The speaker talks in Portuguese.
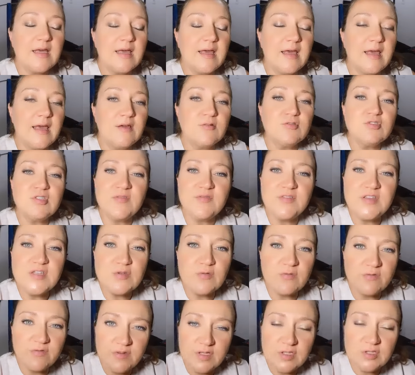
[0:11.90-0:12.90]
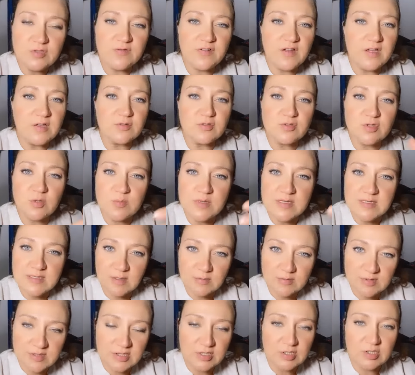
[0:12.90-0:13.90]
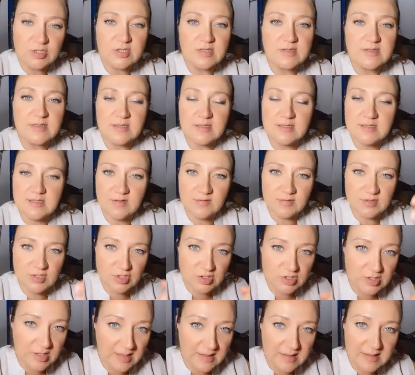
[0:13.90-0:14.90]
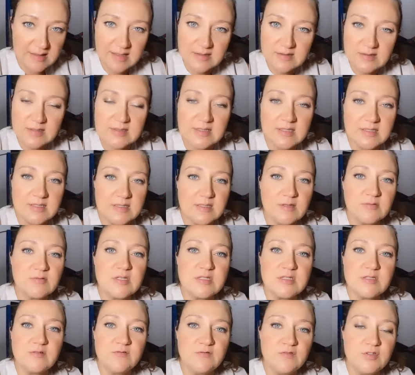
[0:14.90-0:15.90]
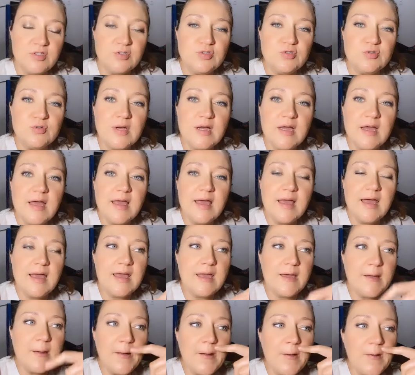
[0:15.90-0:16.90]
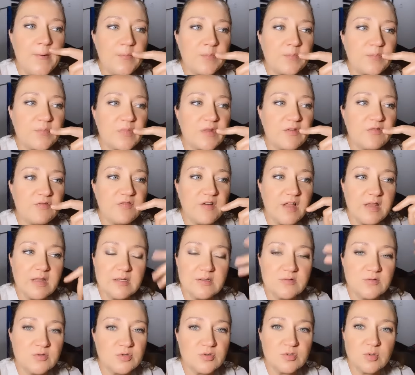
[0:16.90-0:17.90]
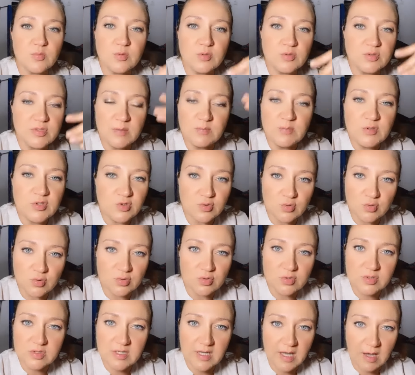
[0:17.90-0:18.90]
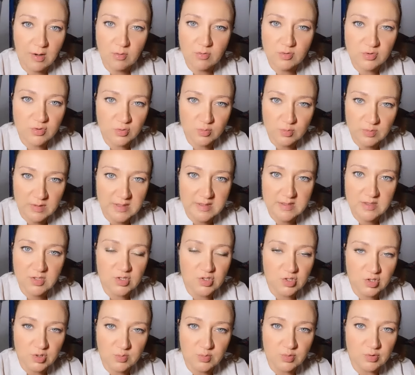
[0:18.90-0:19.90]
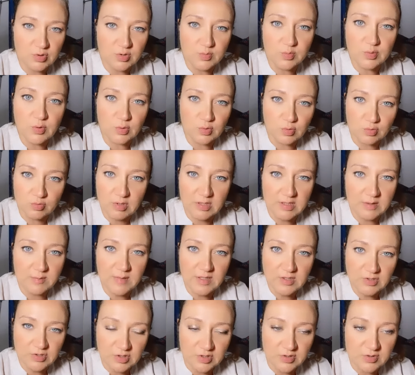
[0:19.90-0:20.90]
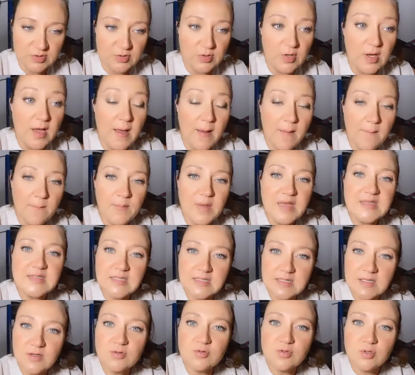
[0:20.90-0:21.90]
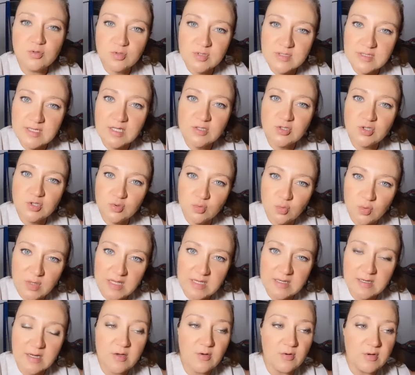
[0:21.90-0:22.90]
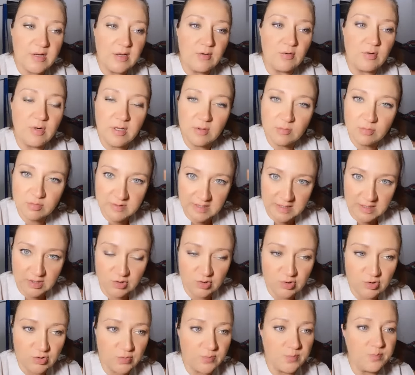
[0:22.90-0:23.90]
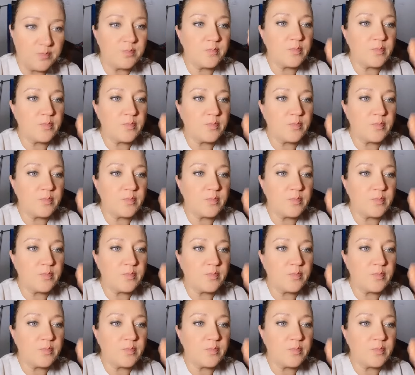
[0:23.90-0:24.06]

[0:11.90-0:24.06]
É, eu já fiz um vídeo falando sobre salsicha, se quiser vou deixar aqui na descrição desse vídeo, é, falando sobre os absurdos que é consumir esse tipo de produto alimentício. Mas aqui eu tô no site do INCA e eu quero ler um trecho.